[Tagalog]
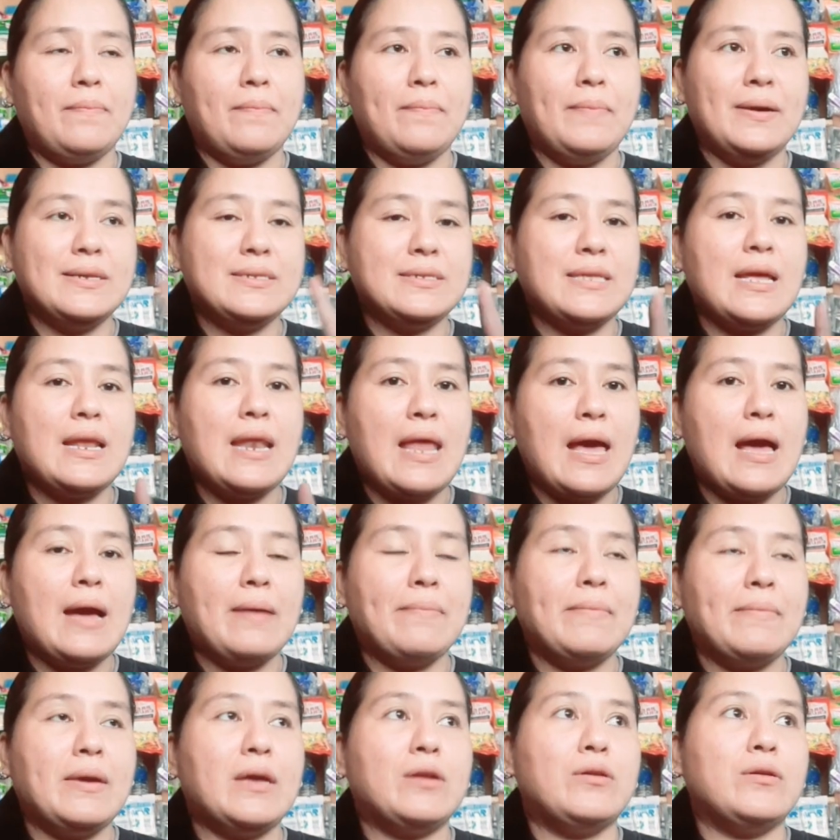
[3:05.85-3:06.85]
Basta
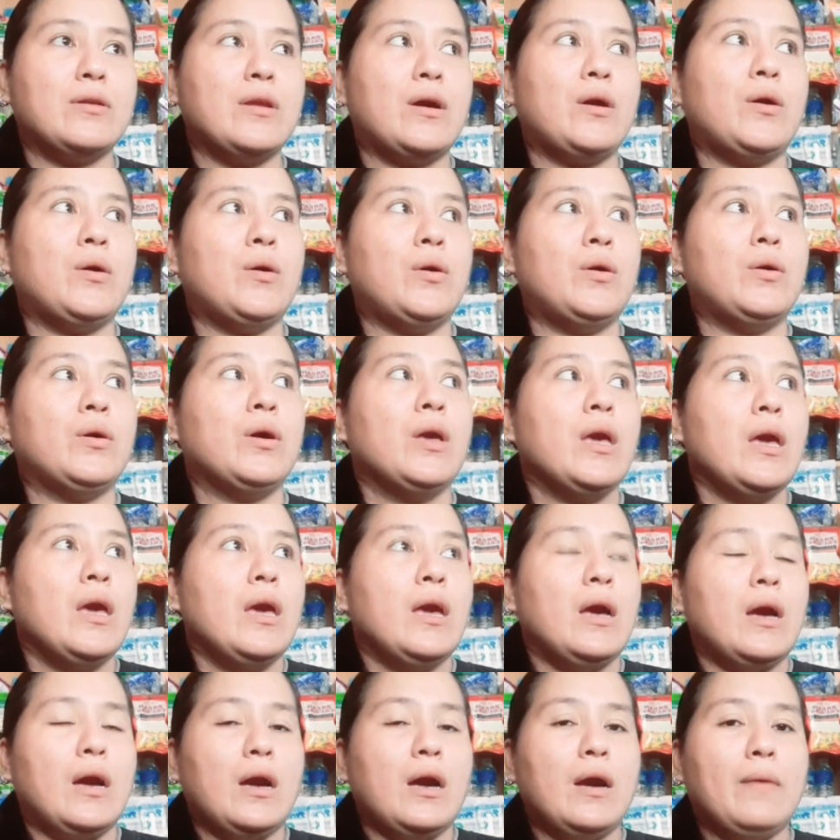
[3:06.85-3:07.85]
lang, meron akong
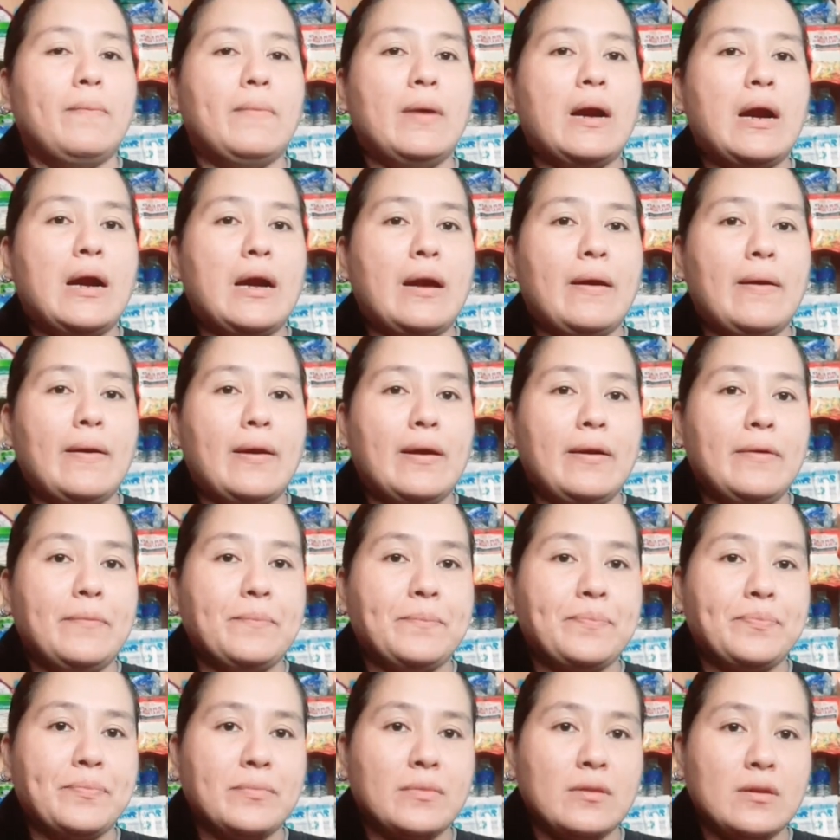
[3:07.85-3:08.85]
ang mga
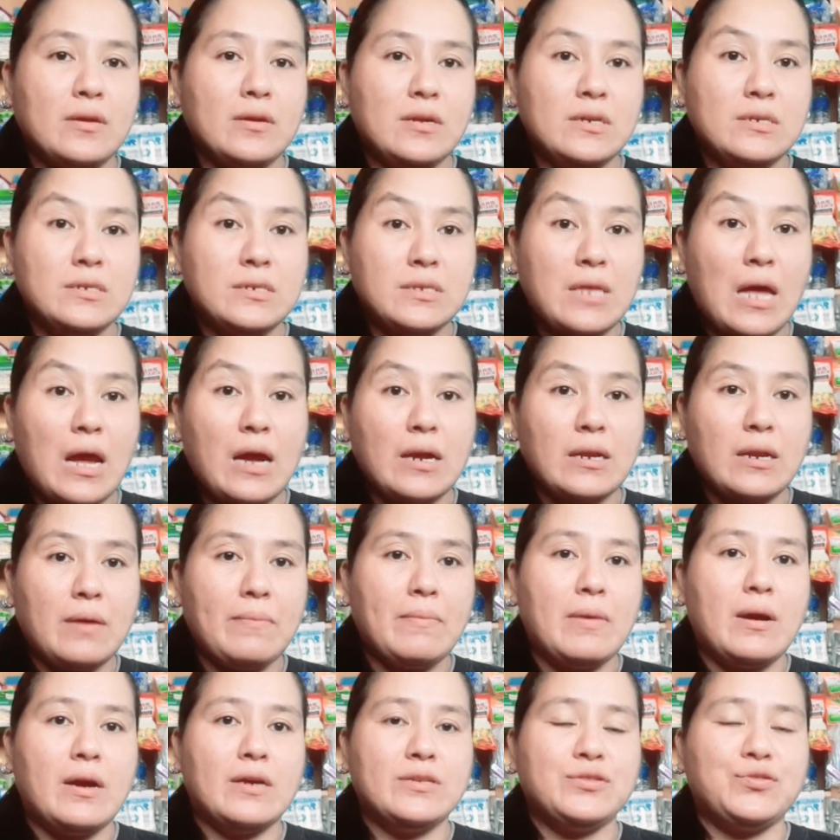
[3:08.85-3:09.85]
stock na
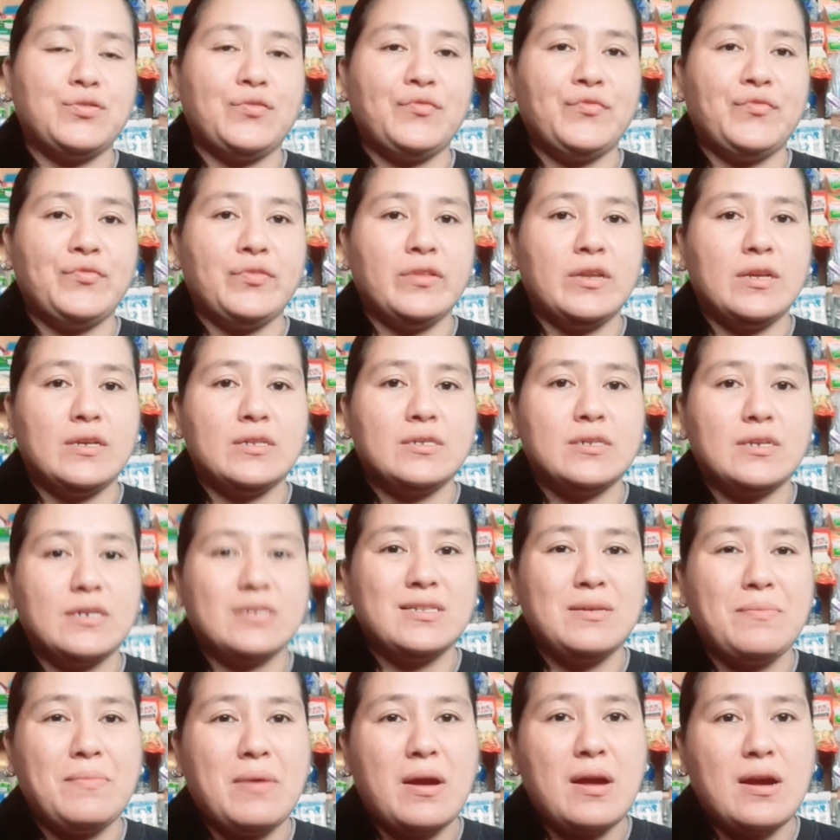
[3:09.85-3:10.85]
mga soft drinks.
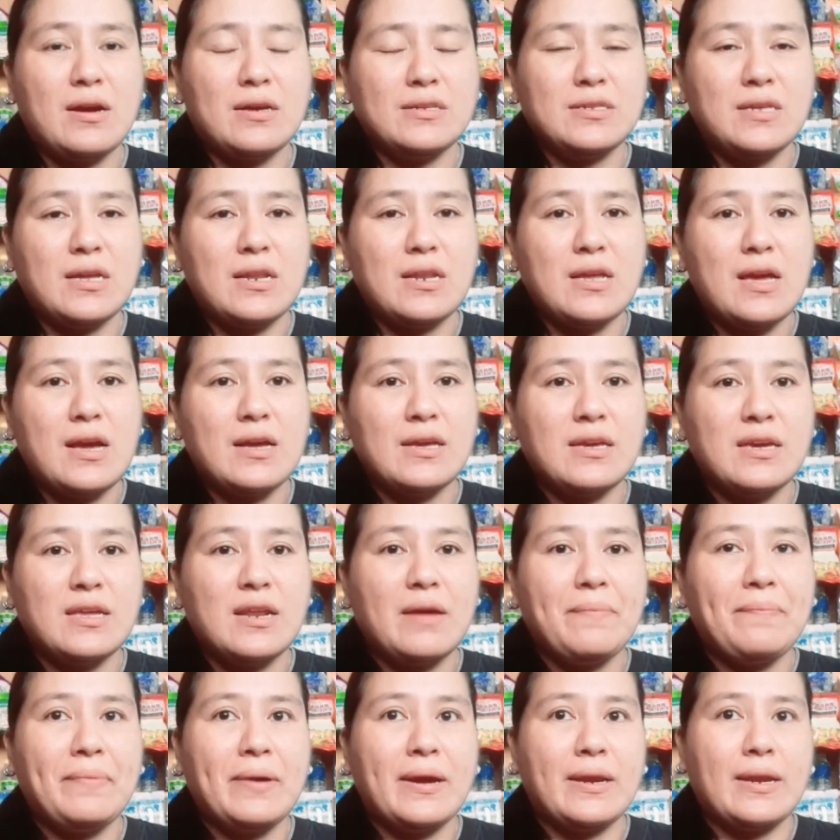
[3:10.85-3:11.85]
Kasi mga kasari, ang
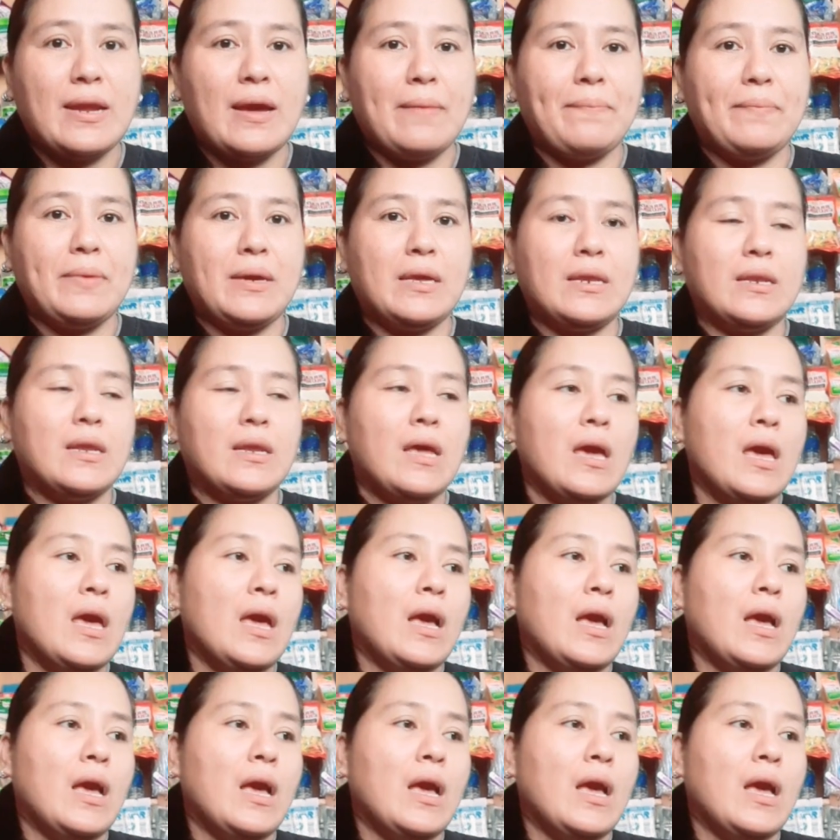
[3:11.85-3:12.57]
hirap hanapin.